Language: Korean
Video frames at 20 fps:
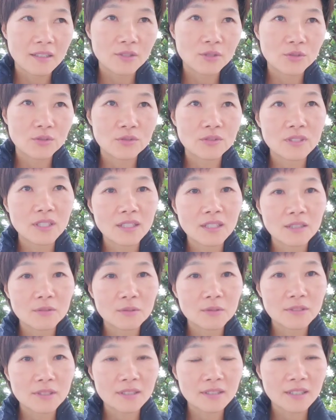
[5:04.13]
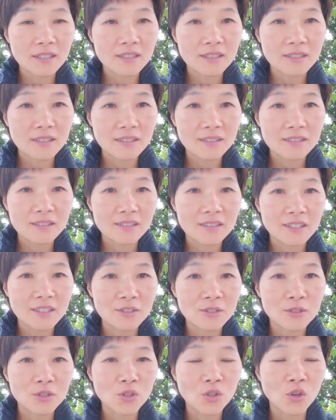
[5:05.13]
준다라고 생각을 했을
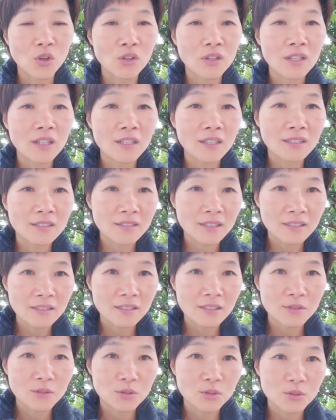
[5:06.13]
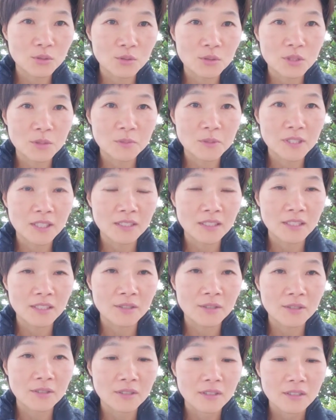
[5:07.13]
때는 건강한 상태로 주고
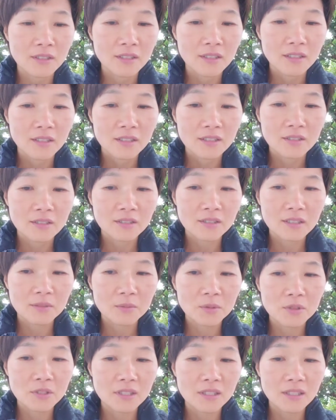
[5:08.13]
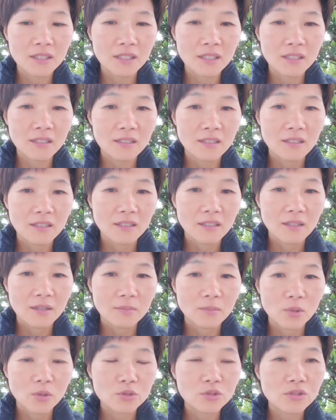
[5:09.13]
싶잖아요. 그러다 보니까
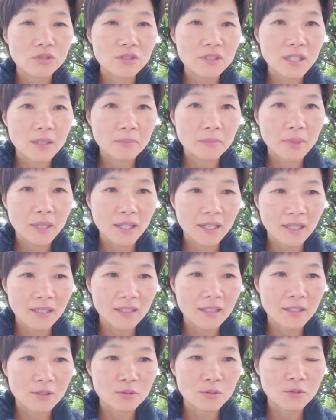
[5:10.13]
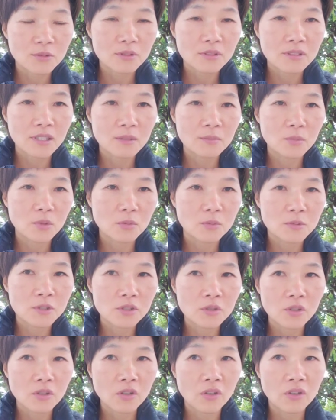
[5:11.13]
뭐 술, 담배 안 하고 제 몸을
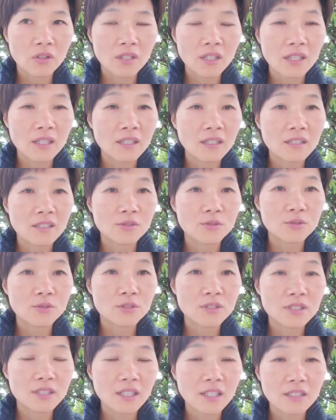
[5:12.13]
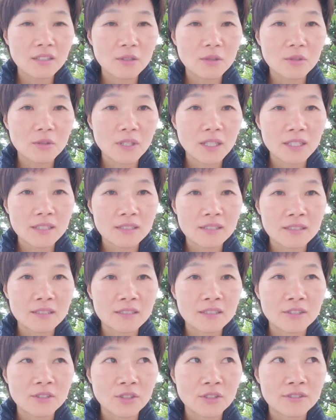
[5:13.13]
좀 건강하게 유지하려고 하는
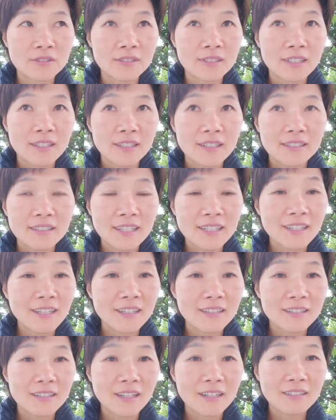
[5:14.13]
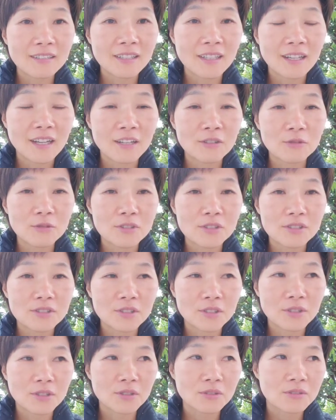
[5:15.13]
그런 생각을 항상 하고
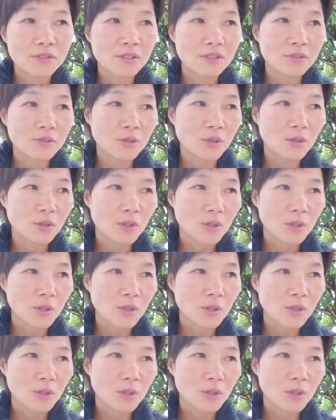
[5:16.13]
있어요. 그래서